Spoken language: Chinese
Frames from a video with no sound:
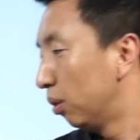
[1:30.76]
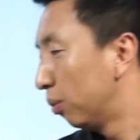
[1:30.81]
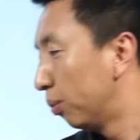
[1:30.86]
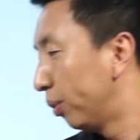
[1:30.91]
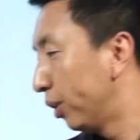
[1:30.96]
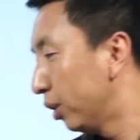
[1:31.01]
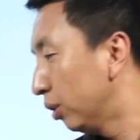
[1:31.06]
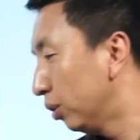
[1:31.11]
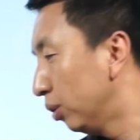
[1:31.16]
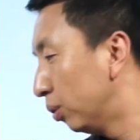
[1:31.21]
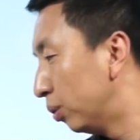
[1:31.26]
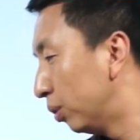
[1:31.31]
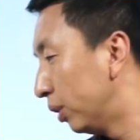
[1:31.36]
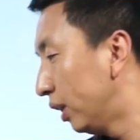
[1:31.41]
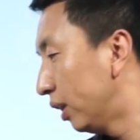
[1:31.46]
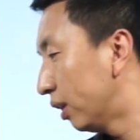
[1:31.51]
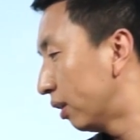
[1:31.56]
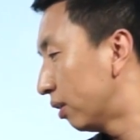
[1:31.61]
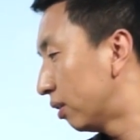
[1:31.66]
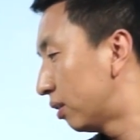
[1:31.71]
唯有努
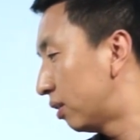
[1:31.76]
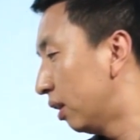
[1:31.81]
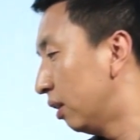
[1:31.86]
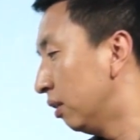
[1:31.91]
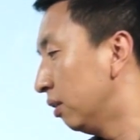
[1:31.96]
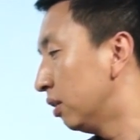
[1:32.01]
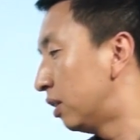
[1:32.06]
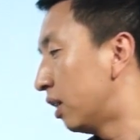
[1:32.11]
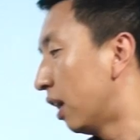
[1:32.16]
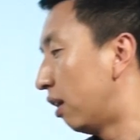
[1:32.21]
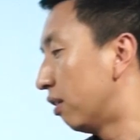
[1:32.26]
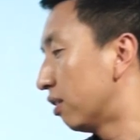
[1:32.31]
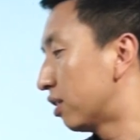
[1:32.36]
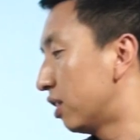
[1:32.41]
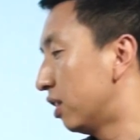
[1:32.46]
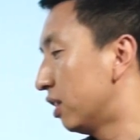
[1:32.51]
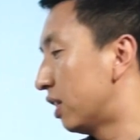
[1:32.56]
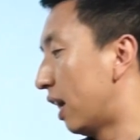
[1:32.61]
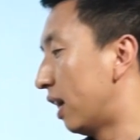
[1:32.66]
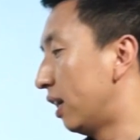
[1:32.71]
力增强
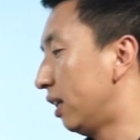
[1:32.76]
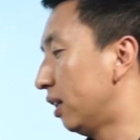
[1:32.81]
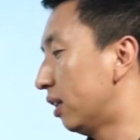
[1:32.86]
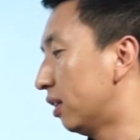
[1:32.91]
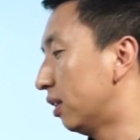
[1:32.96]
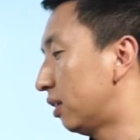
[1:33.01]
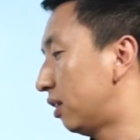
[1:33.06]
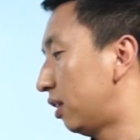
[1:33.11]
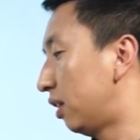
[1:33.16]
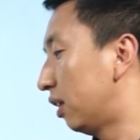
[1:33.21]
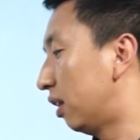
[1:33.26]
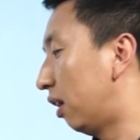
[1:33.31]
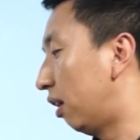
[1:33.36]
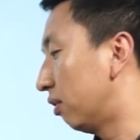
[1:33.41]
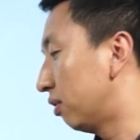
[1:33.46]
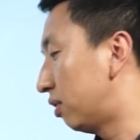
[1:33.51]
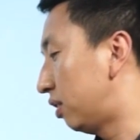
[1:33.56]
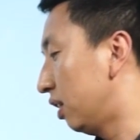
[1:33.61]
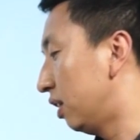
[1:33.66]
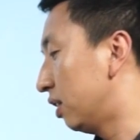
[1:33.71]
生产力和提
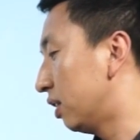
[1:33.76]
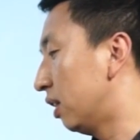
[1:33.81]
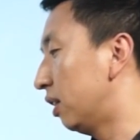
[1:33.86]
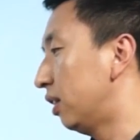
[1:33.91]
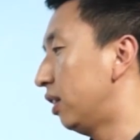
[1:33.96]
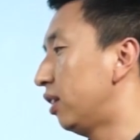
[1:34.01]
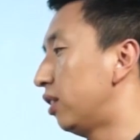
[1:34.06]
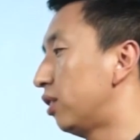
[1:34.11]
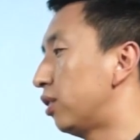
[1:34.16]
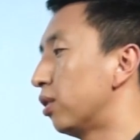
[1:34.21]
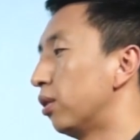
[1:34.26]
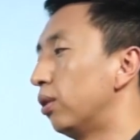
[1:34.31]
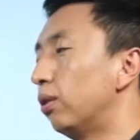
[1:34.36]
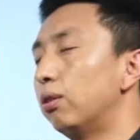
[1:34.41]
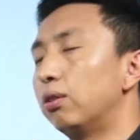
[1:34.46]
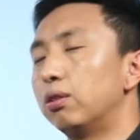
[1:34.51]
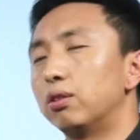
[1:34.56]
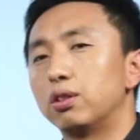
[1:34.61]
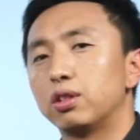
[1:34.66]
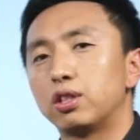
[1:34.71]
高竞争力以
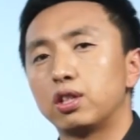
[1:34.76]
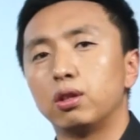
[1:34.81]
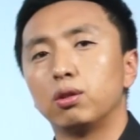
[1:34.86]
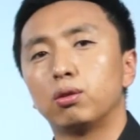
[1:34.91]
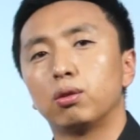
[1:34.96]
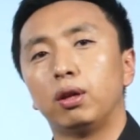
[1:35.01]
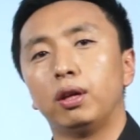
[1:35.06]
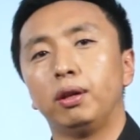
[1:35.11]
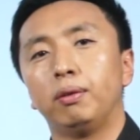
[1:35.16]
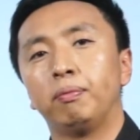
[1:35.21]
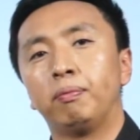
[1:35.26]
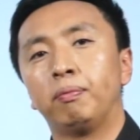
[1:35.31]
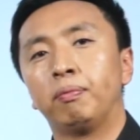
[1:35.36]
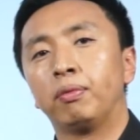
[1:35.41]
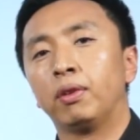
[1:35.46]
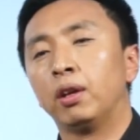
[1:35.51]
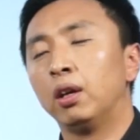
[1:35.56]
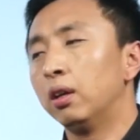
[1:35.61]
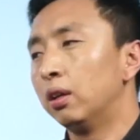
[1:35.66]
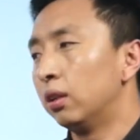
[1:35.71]
求生存。
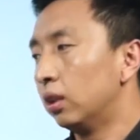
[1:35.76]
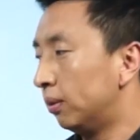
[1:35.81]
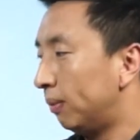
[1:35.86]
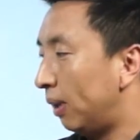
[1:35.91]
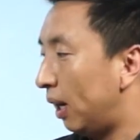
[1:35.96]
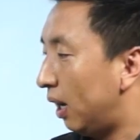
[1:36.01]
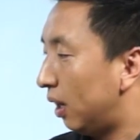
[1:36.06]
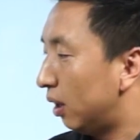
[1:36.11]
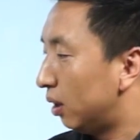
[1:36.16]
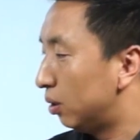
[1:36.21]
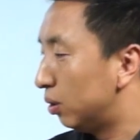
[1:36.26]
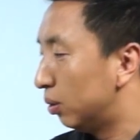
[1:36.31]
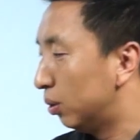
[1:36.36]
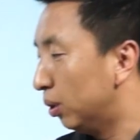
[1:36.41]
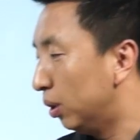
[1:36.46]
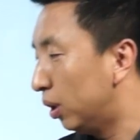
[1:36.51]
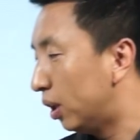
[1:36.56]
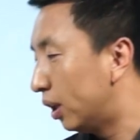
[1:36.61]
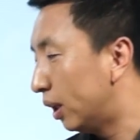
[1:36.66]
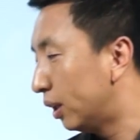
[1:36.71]
那么
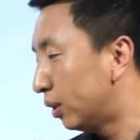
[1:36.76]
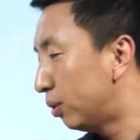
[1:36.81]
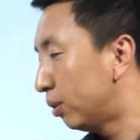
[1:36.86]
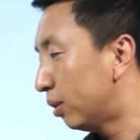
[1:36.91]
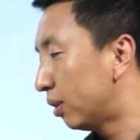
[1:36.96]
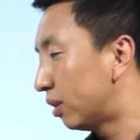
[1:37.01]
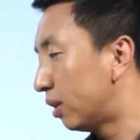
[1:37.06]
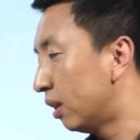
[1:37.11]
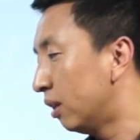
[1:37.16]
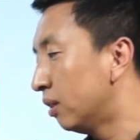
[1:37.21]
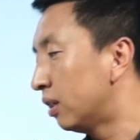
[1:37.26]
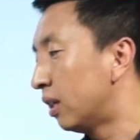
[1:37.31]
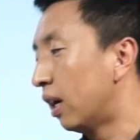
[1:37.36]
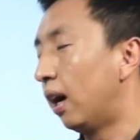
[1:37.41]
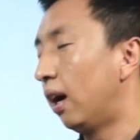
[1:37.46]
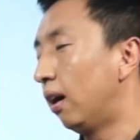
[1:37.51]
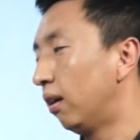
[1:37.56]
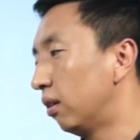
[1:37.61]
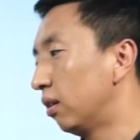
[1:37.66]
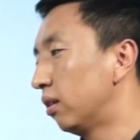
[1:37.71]
如何去增
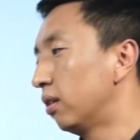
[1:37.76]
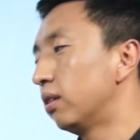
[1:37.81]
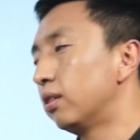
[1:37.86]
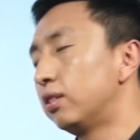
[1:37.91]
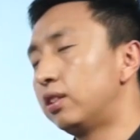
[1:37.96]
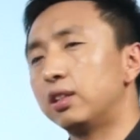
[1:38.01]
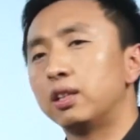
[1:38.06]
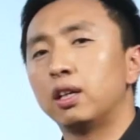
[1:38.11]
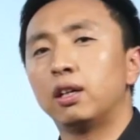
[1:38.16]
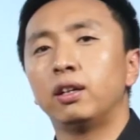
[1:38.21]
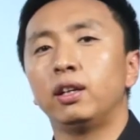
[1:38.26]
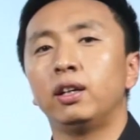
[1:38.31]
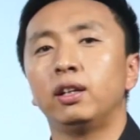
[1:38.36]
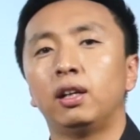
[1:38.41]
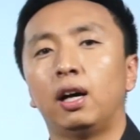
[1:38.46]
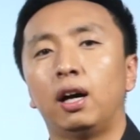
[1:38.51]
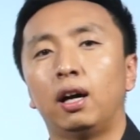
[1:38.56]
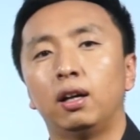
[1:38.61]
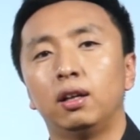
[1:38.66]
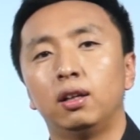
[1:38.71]
强竞争力
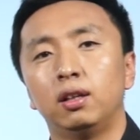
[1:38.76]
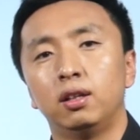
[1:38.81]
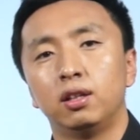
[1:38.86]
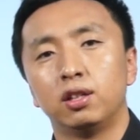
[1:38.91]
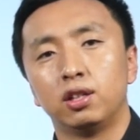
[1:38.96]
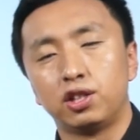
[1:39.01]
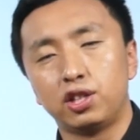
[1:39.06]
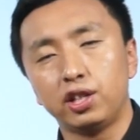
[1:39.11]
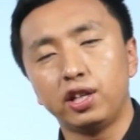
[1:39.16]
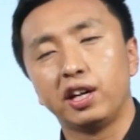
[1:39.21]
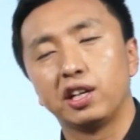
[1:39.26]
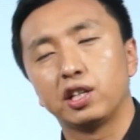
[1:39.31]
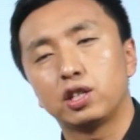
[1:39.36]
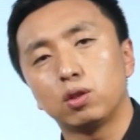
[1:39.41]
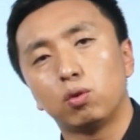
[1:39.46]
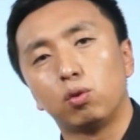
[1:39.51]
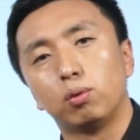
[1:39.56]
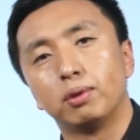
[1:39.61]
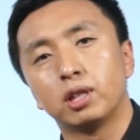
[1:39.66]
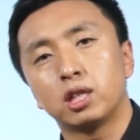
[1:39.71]
呢？这也
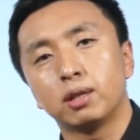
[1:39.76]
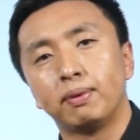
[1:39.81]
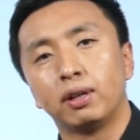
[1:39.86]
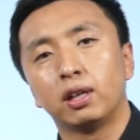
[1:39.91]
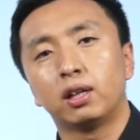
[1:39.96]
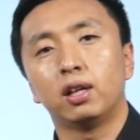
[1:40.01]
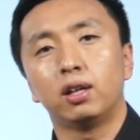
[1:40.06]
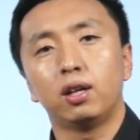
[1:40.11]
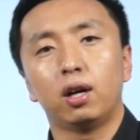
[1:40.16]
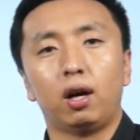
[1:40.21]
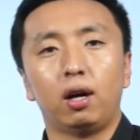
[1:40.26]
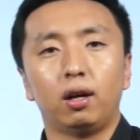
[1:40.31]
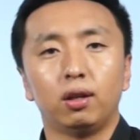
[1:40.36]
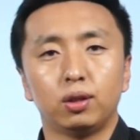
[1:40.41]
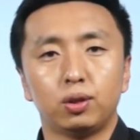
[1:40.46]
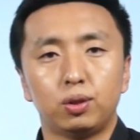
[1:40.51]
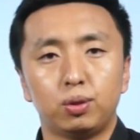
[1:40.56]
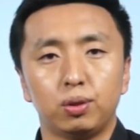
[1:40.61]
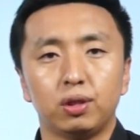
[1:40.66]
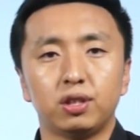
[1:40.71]
是我们这门课要
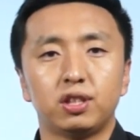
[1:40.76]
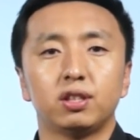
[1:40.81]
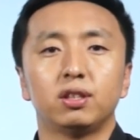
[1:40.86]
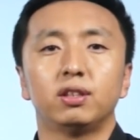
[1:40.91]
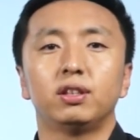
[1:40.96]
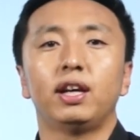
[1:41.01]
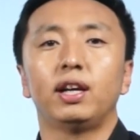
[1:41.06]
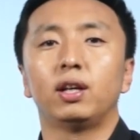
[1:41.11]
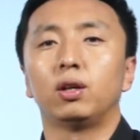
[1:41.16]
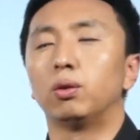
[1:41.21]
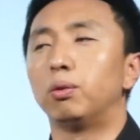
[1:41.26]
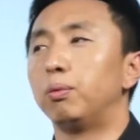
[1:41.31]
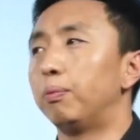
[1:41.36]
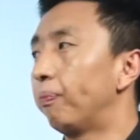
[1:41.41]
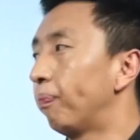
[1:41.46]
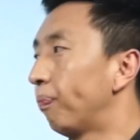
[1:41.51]
学习的内容。